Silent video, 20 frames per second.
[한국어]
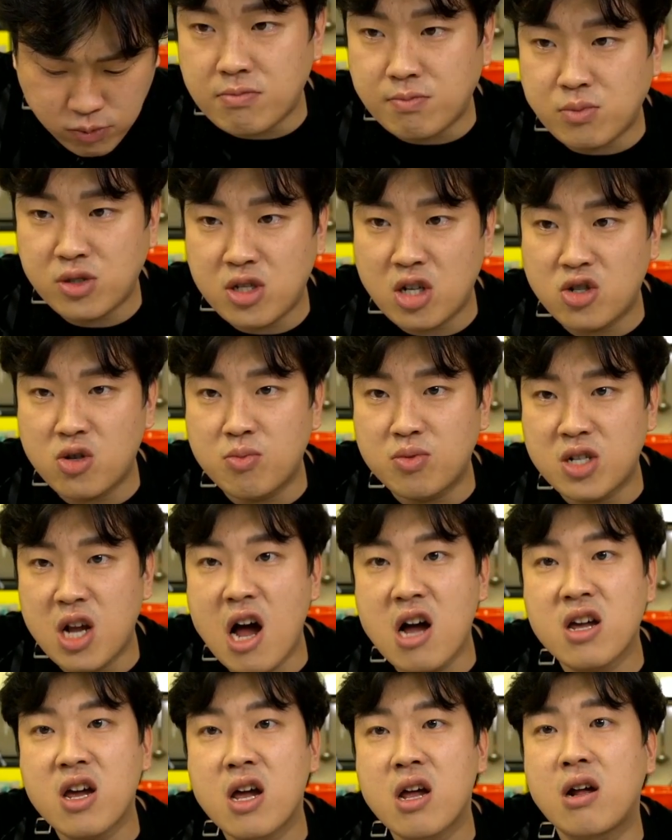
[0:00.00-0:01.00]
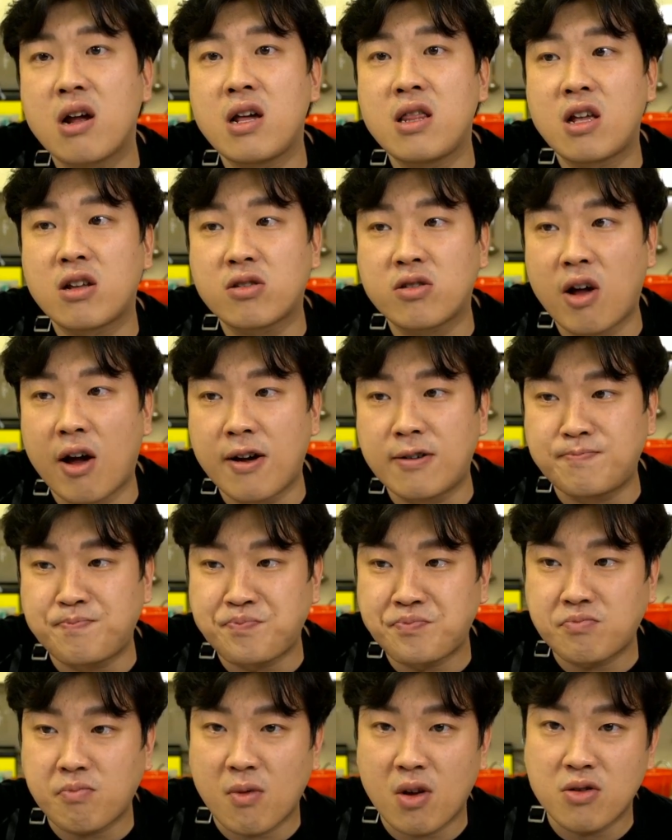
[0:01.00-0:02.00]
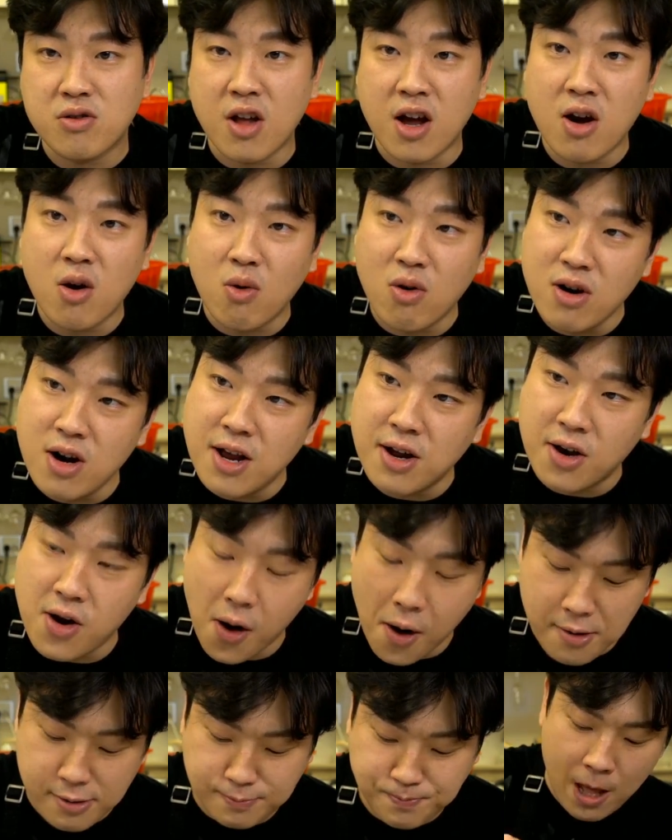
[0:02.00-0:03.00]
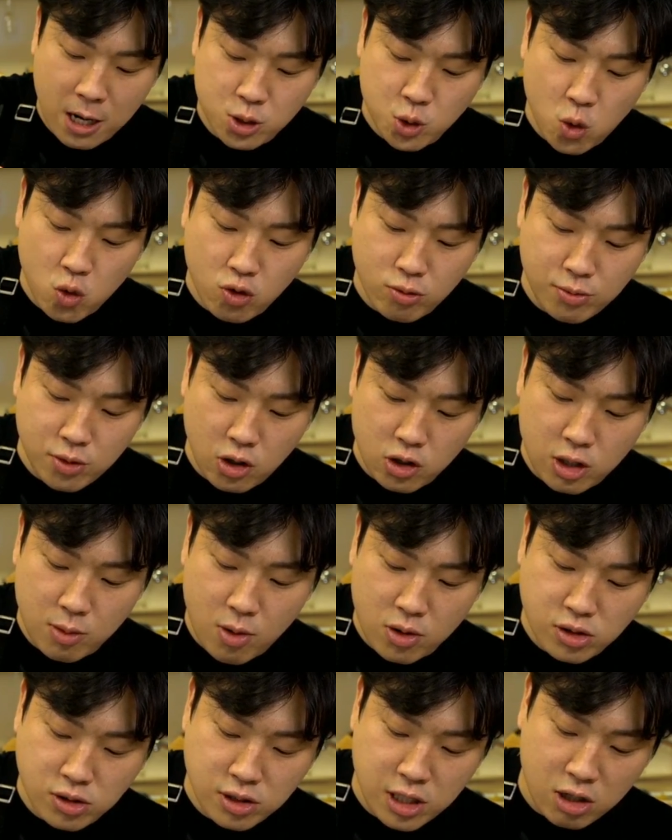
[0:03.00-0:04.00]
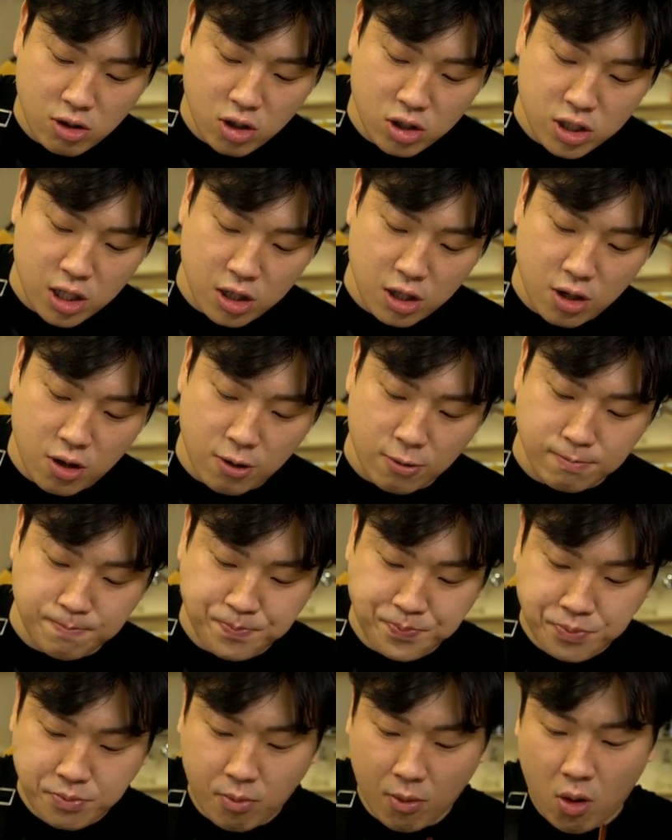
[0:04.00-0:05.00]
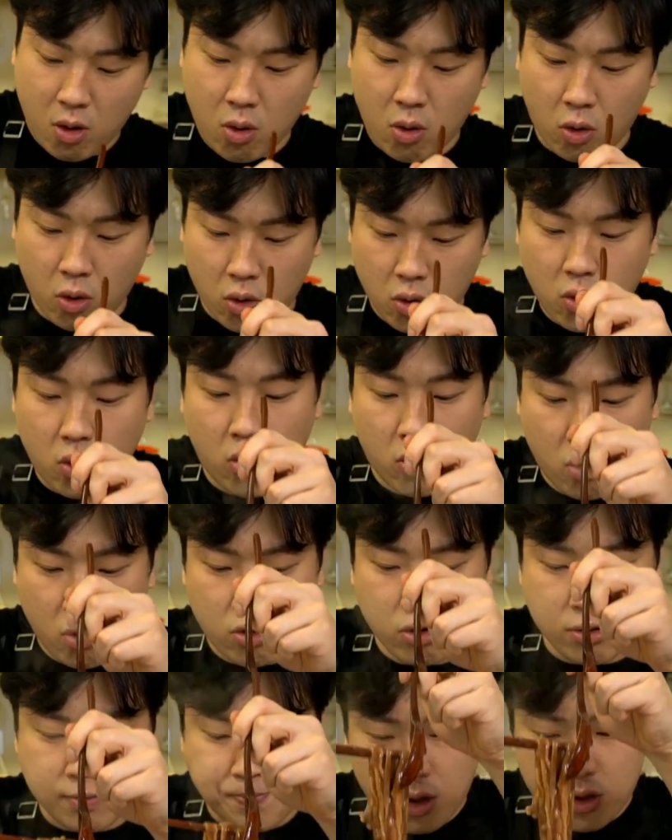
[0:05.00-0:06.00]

근데 좀 짜게 해놨다 내가 원래 그 소금 넣어서 먹는다고 했잖아요 그런 그런